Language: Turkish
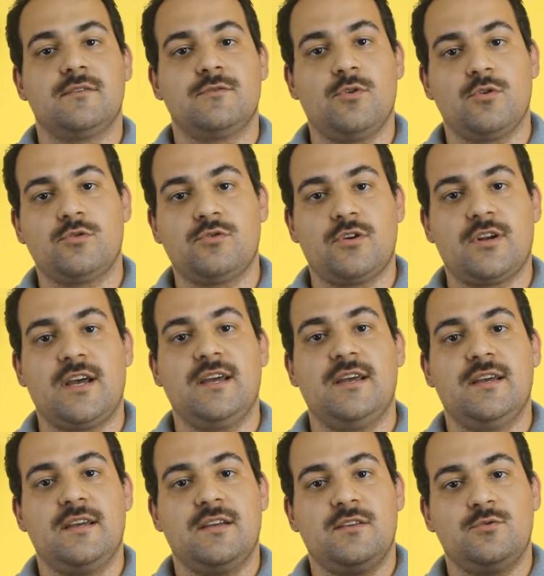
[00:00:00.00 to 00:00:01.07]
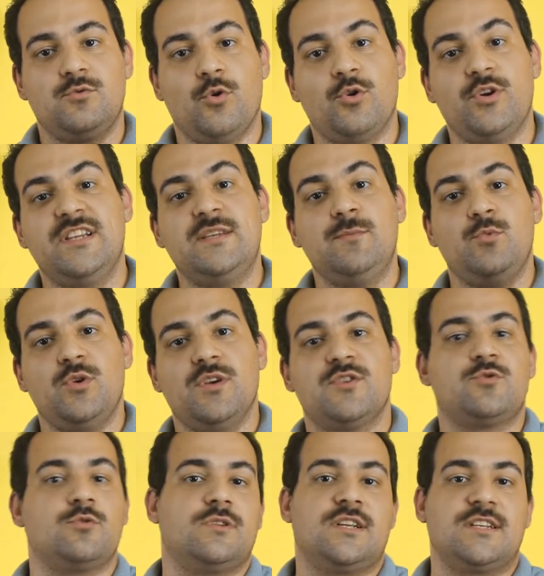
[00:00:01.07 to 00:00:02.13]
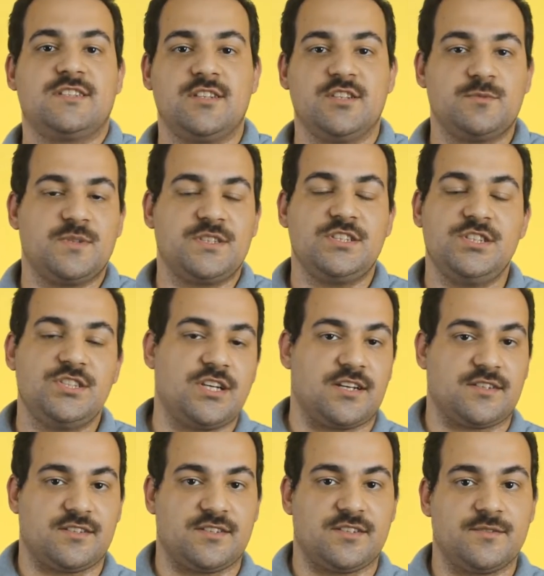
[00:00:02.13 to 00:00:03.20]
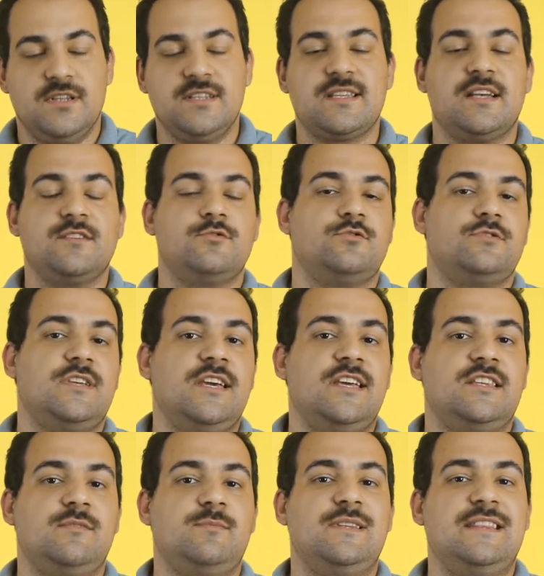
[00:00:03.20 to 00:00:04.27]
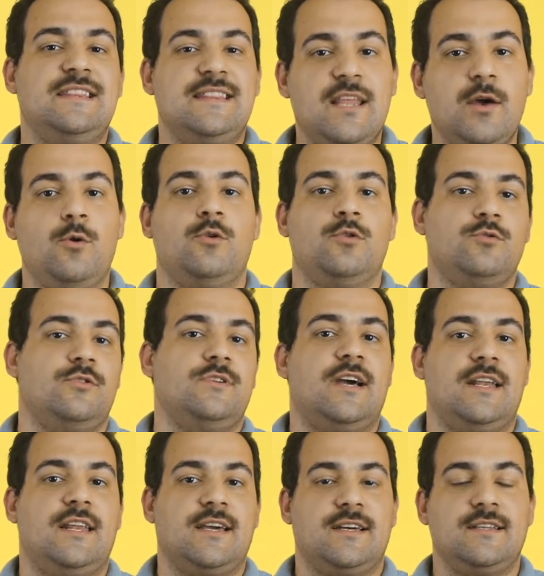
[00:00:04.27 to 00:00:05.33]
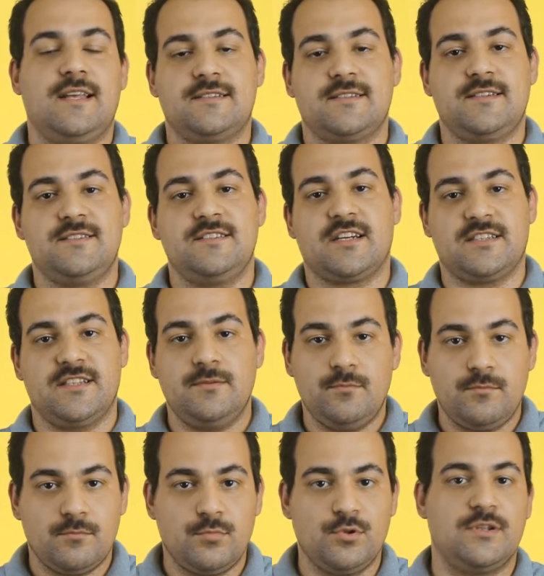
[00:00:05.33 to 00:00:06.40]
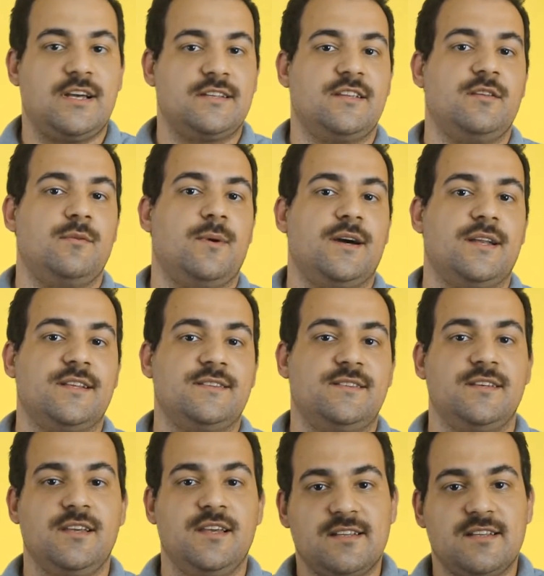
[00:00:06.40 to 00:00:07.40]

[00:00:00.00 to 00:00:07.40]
doktora öğretim üyesi olarak çalışmak için şarttır. Lisans Lisansüstü eğitimin ne olduğu ile alakalı anlatacaklarım bunlardan ibaretti.